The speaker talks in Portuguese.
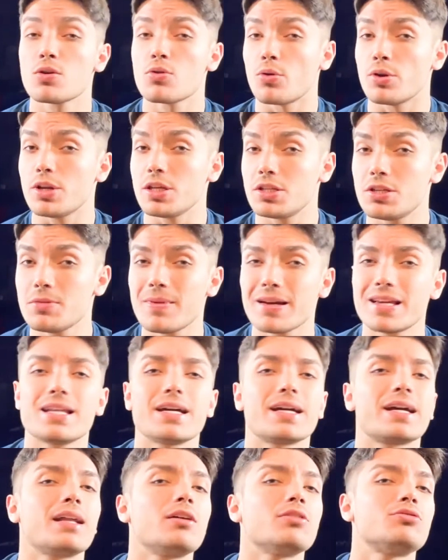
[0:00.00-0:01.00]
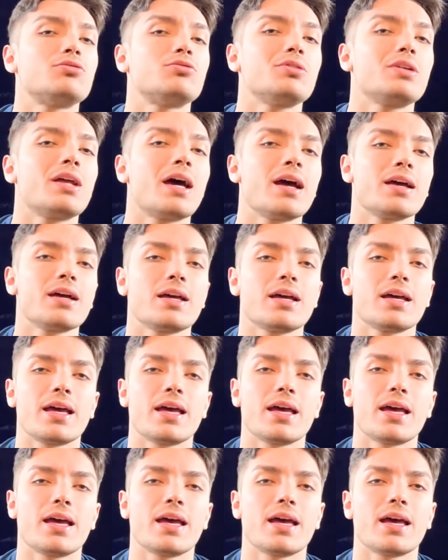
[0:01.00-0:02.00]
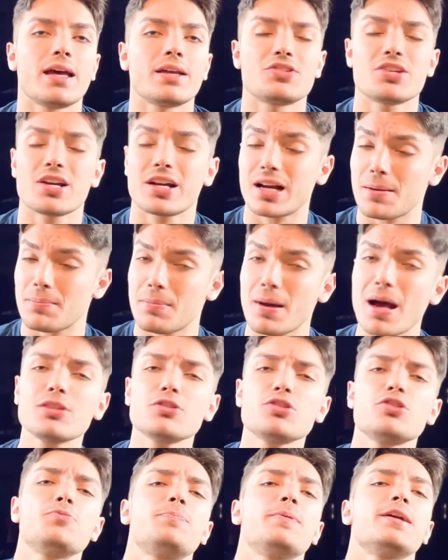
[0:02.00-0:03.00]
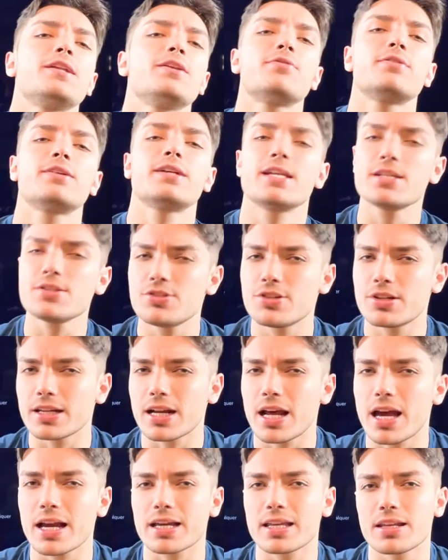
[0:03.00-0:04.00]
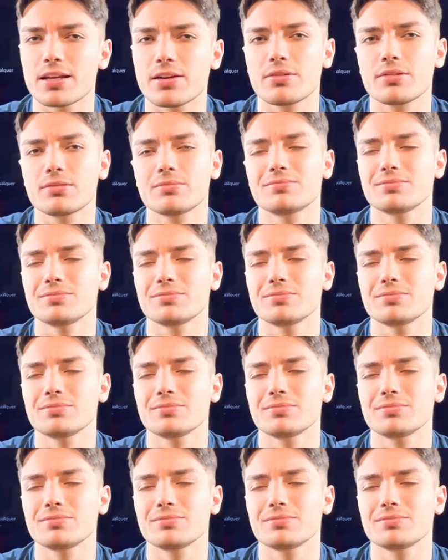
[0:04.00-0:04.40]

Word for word: Curitiba que naquela altura é, tinha acabado de perder o grande craque, né?